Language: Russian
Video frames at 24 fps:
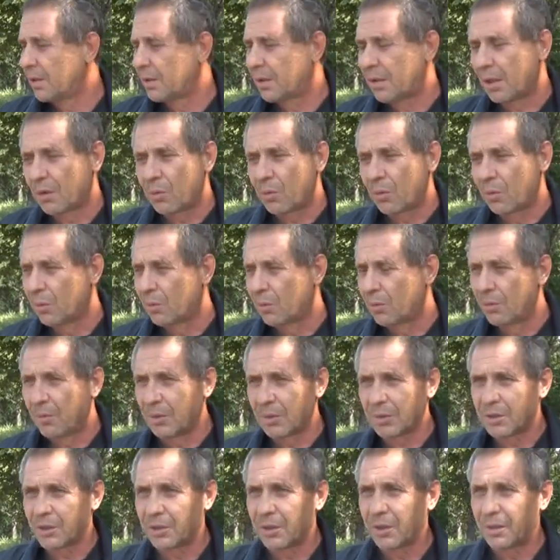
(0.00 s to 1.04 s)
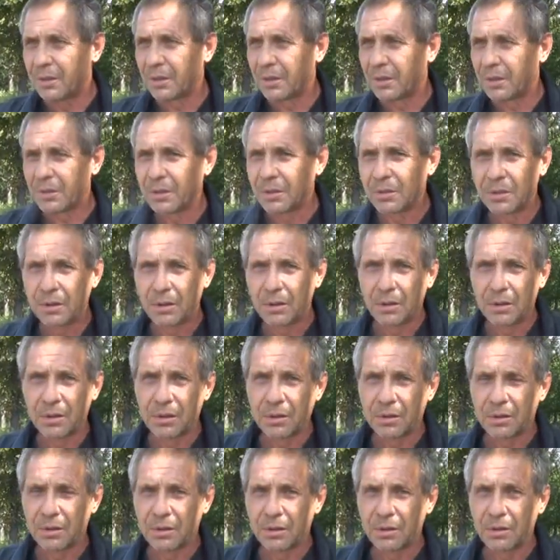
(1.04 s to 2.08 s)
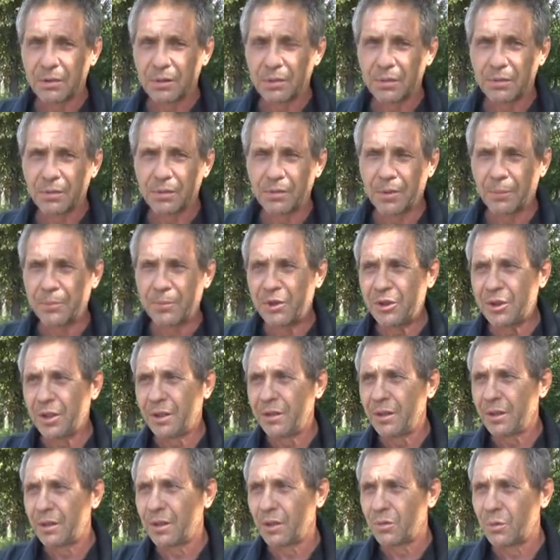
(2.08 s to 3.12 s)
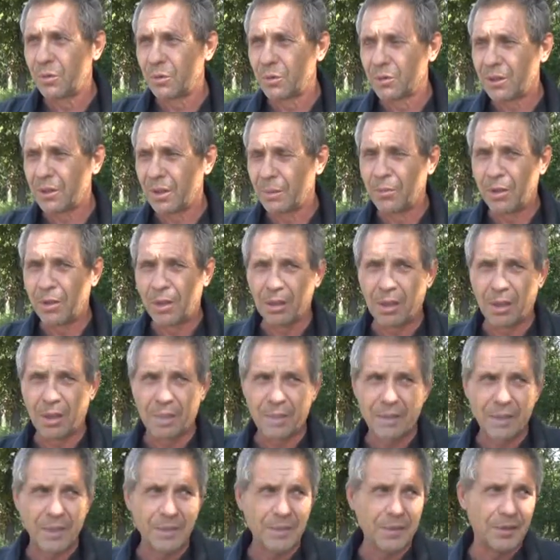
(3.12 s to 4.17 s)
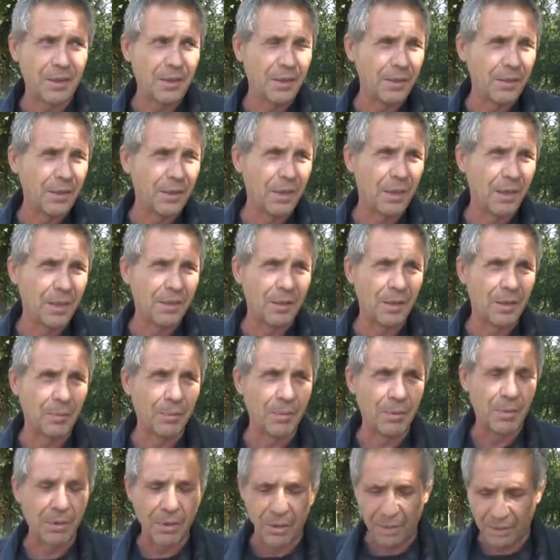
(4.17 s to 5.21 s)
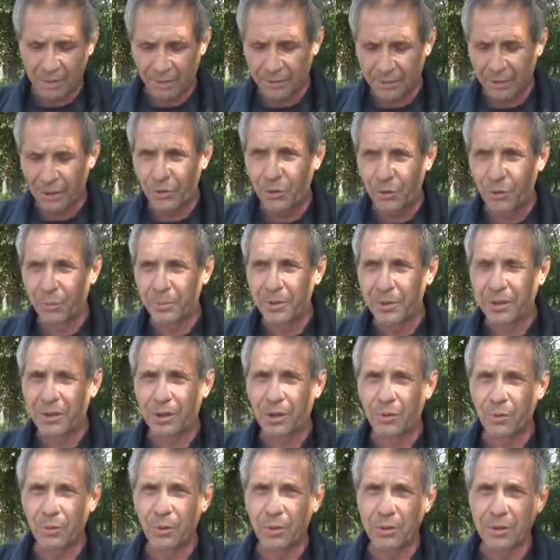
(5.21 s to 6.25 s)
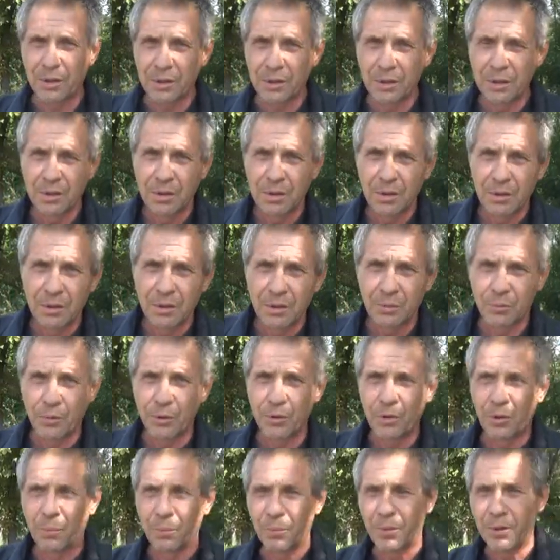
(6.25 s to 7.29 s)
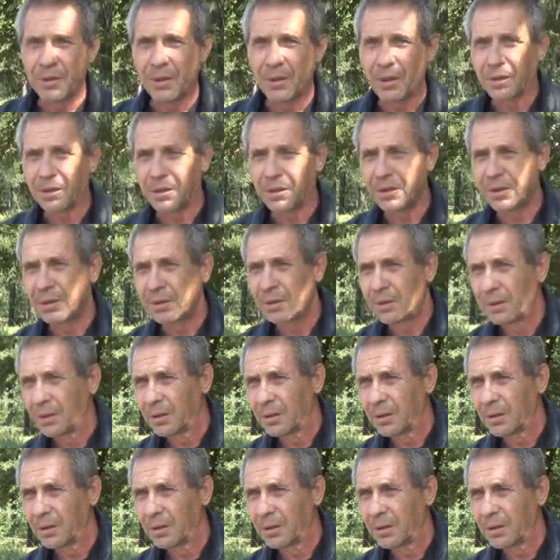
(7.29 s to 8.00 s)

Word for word: Никакого возрасту. уважения вообще никакого. Там а- агрессия реальная была, как наемник какой-то, в моем понятии.